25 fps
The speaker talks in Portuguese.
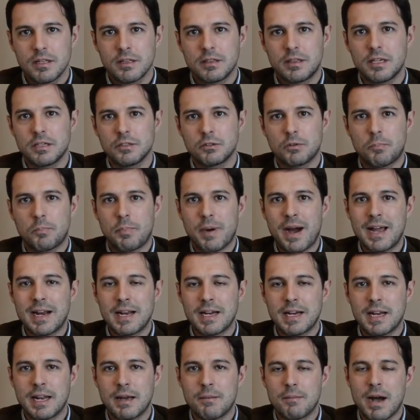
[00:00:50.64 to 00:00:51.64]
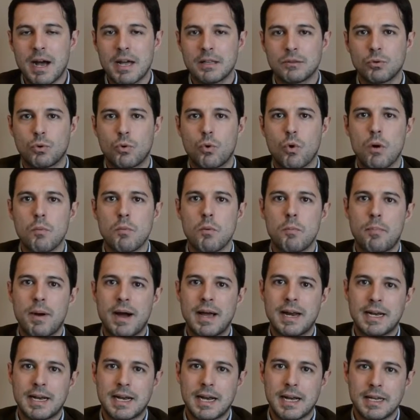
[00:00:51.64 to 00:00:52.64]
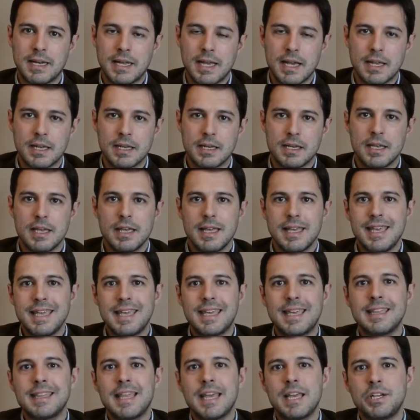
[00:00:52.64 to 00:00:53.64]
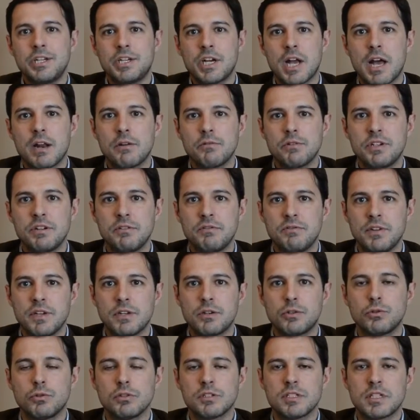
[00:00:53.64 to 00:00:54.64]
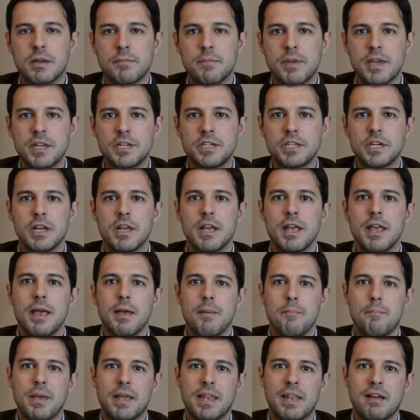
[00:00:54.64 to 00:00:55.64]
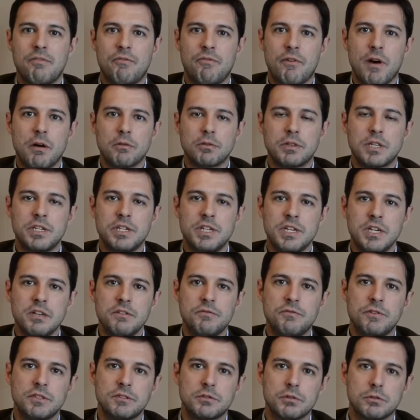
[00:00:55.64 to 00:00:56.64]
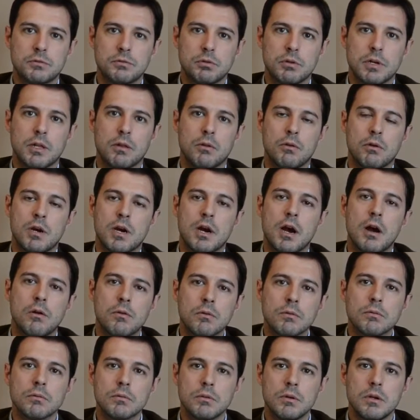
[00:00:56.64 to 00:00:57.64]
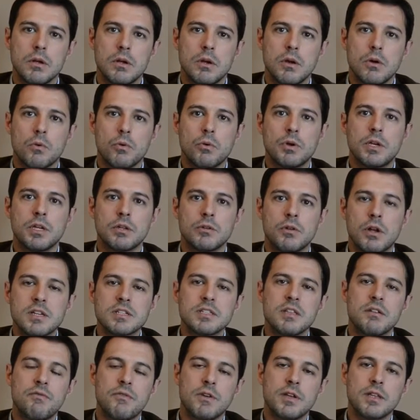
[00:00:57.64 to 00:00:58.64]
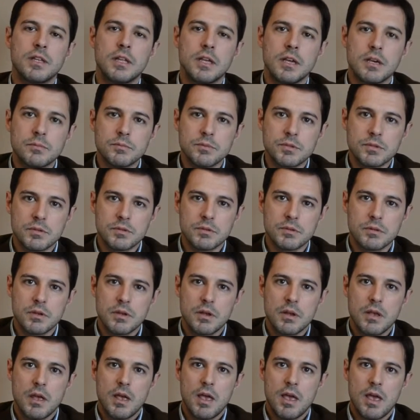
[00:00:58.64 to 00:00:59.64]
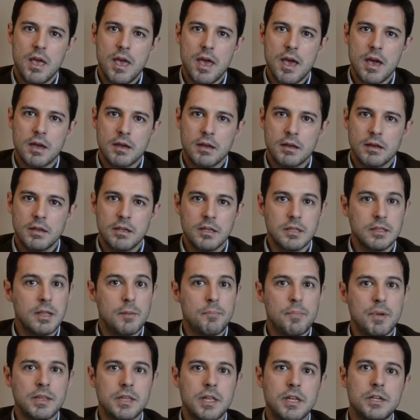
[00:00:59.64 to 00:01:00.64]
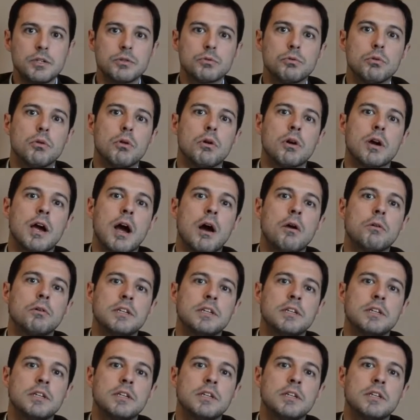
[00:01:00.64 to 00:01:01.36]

tanto para Gramado como para Canela e que deixaram de vir justamente pela falta de infraestrutura local. O que nós defendemos é, independente do local